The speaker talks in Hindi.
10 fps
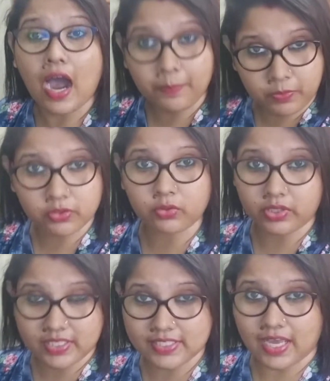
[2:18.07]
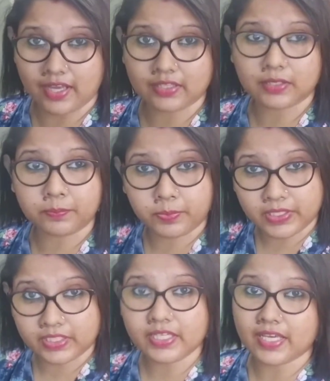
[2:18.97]
आप लोगों के साथ
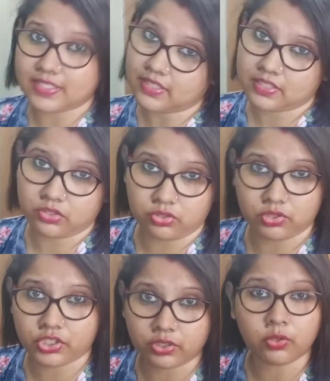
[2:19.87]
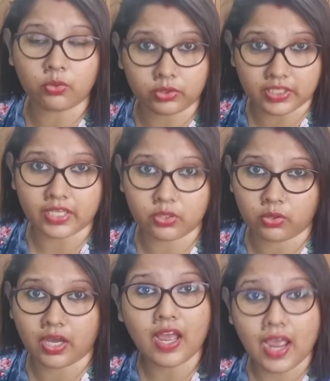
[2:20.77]
भी ऐसा सिचुएशन होता ही
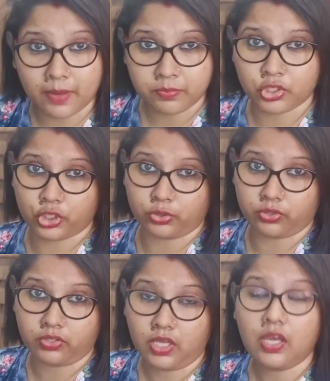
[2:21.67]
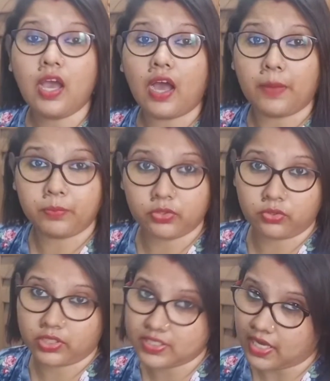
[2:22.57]
होगा आई एम श्योर आप
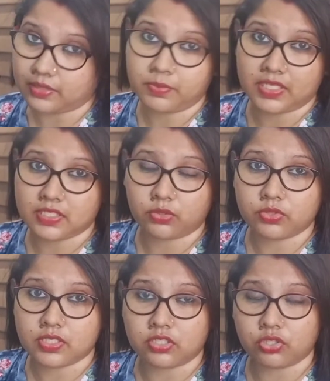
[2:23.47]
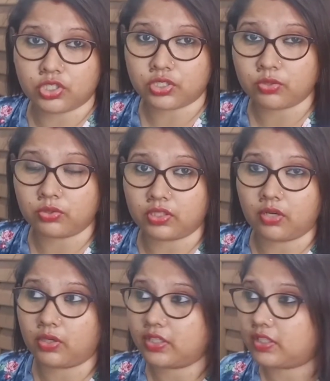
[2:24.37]
लोगों के साथ भी ऐसा कुछ सिचुएशन होता
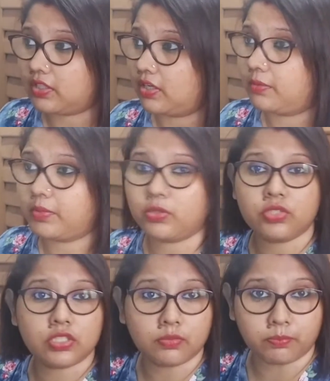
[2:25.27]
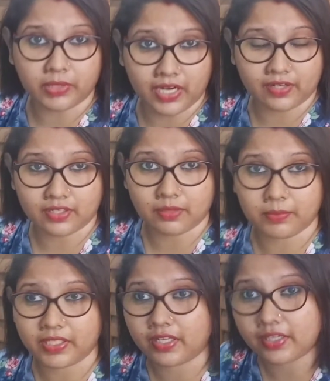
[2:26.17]
होगा कि घर में कुछ बनाने का
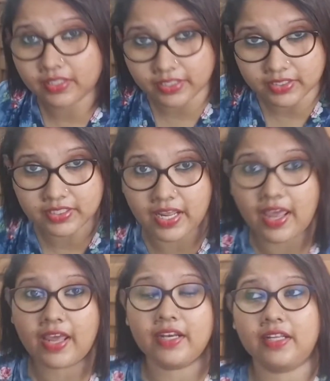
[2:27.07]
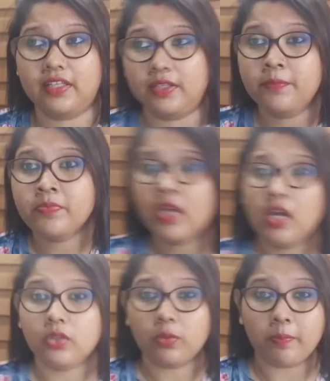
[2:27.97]
मन है लेकिन है नहीं
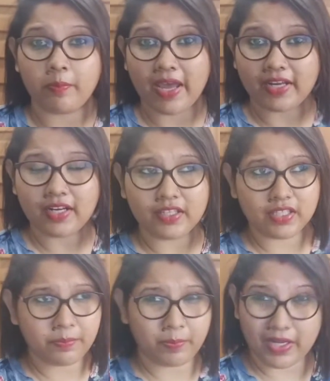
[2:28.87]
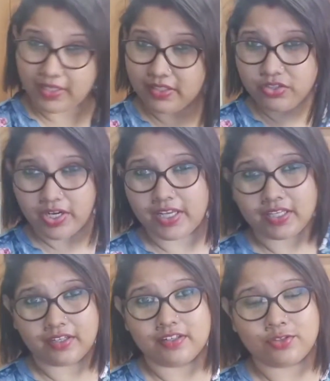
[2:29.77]
तो मैं ना ये पहले ट्राई
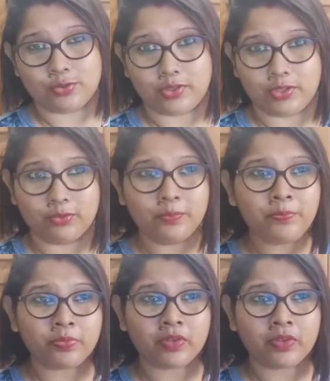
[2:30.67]
कर चुकी हूँ